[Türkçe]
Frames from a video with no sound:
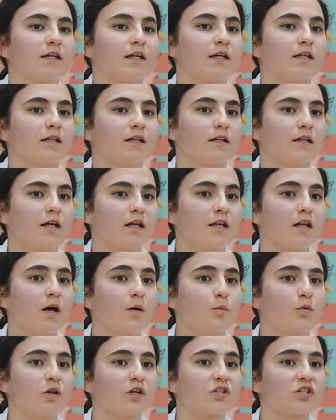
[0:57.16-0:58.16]
yayınlanan
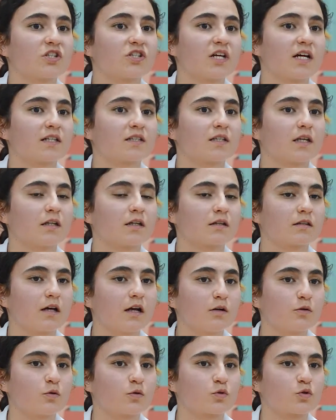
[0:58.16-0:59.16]
ulaşıcı
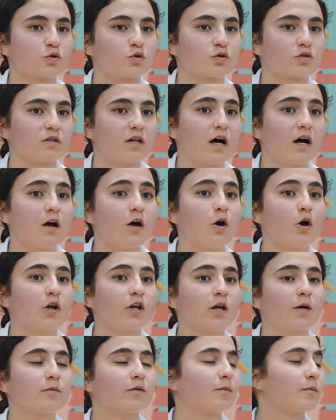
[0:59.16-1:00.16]
hastalıklar konusunda
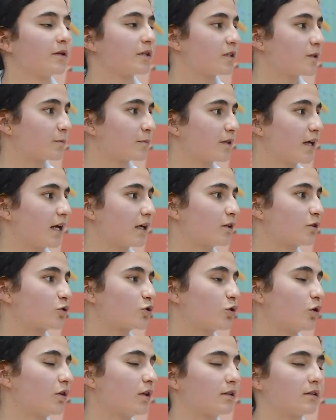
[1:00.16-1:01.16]
önemli bir tıp
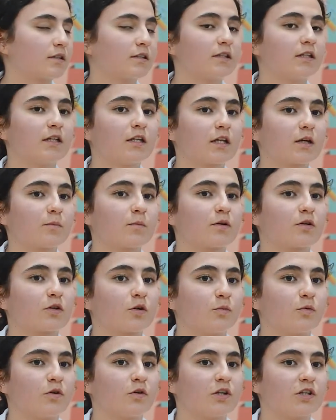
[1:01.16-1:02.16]
dergisi olan Klinik
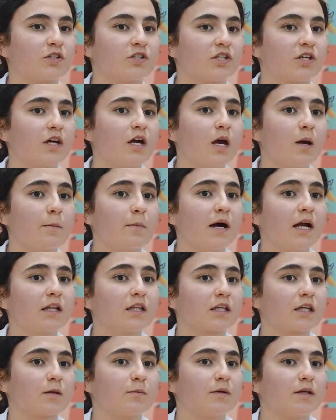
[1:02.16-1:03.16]
Mikrobiyoloji, Mart
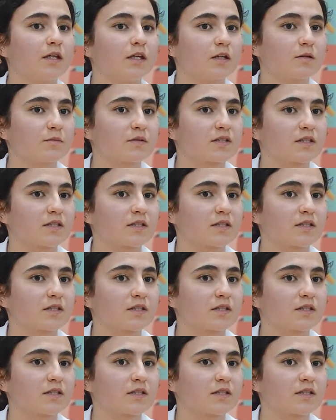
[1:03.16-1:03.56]
2020